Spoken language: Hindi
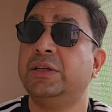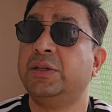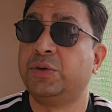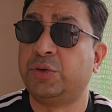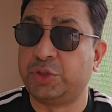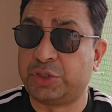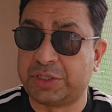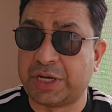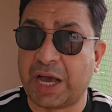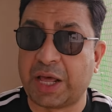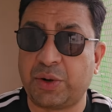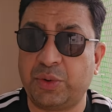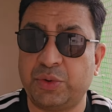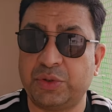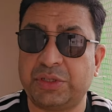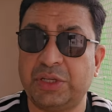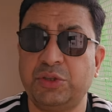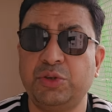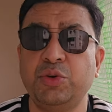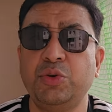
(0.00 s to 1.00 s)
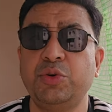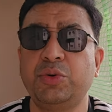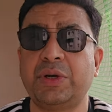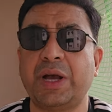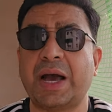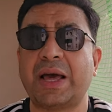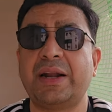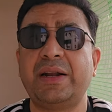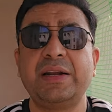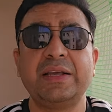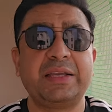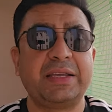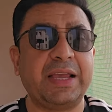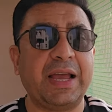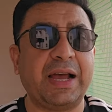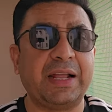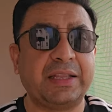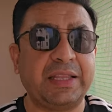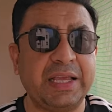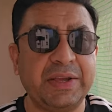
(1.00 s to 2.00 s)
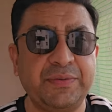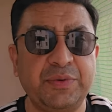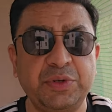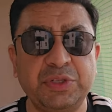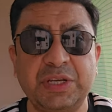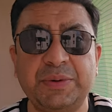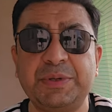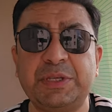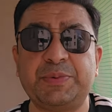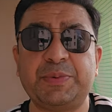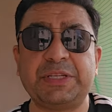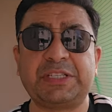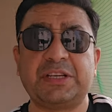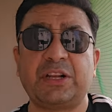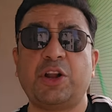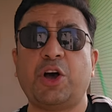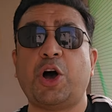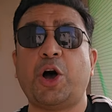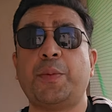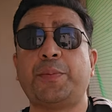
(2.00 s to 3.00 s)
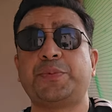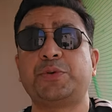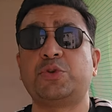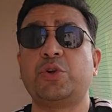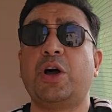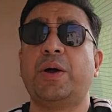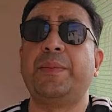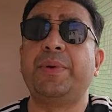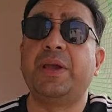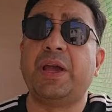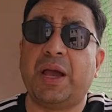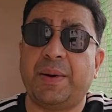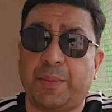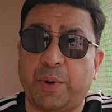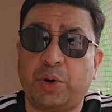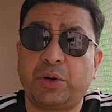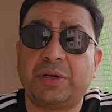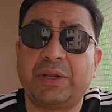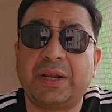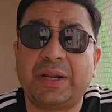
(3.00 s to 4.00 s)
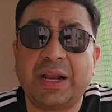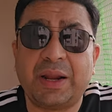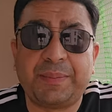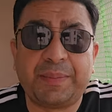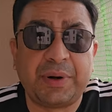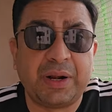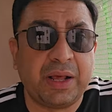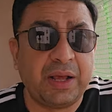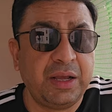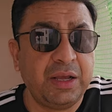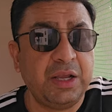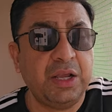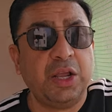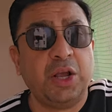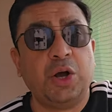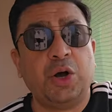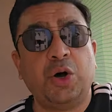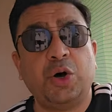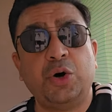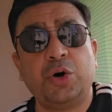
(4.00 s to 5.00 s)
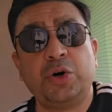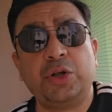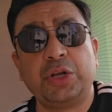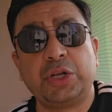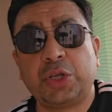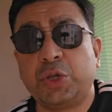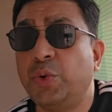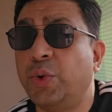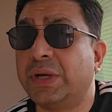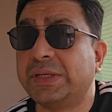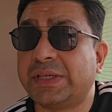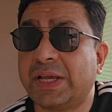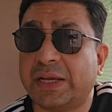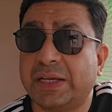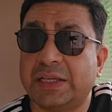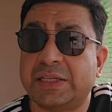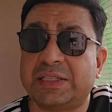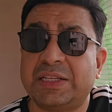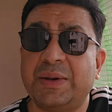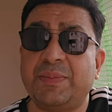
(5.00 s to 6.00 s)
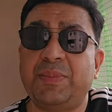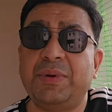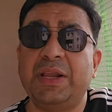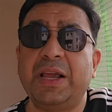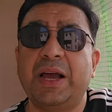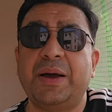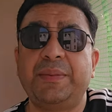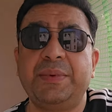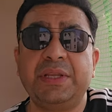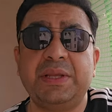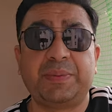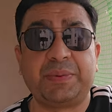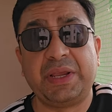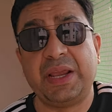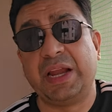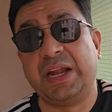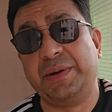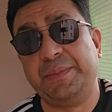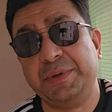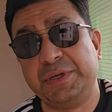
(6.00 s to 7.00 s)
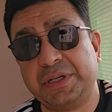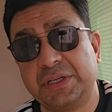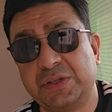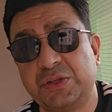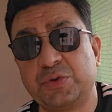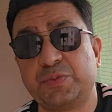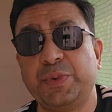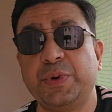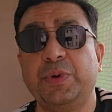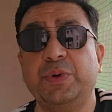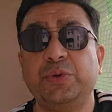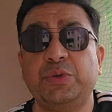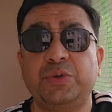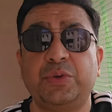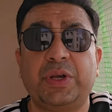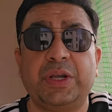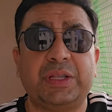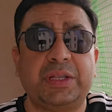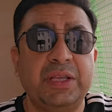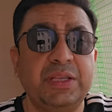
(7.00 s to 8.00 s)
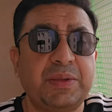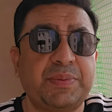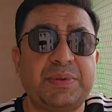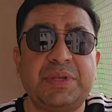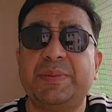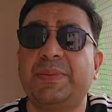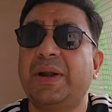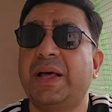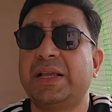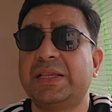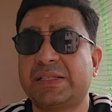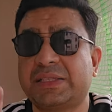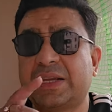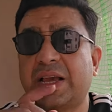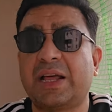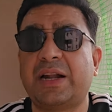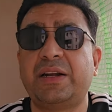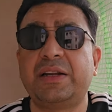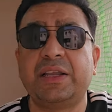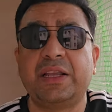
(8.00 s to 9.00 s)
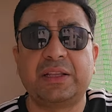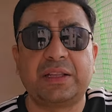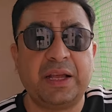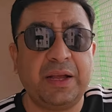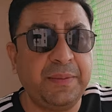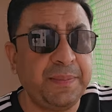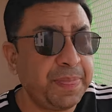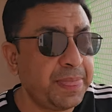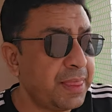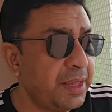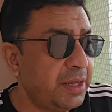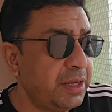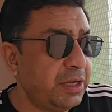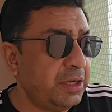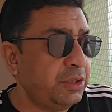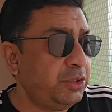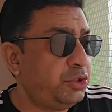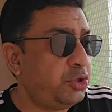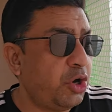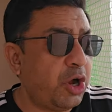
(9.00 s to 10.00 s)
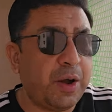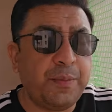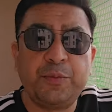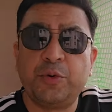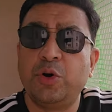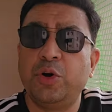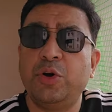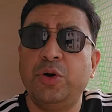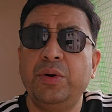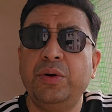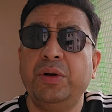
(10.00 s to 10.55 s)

कुछ कारणों से तो कारण क्या थे वो जब स्पेशल ऑप्स को हमें अबॉर्ड करना पड़ा और क्यों ऐसा स्टेप लिया हमने जबकि एडमिशन उसमें हो चुके थे सबसे बड़ा कारण ये था जो हमको